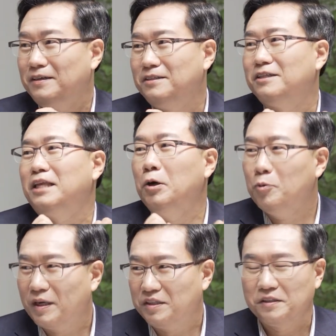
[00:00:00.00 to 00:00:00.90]
이제
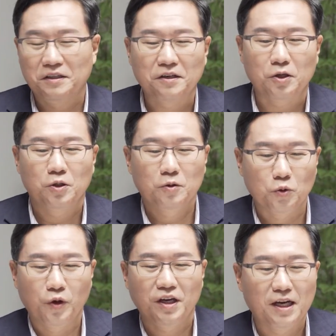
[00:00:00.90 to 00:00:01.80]
대우받는 이렇게 음.
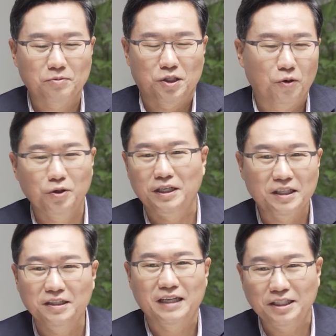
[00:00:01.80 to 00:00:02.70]
노예 계업처럼어딘가
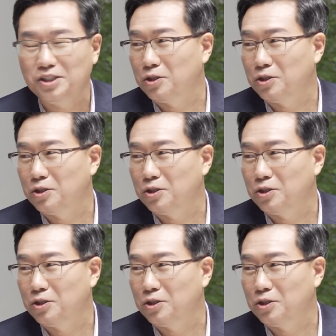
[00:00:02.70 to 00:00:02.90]
일을 안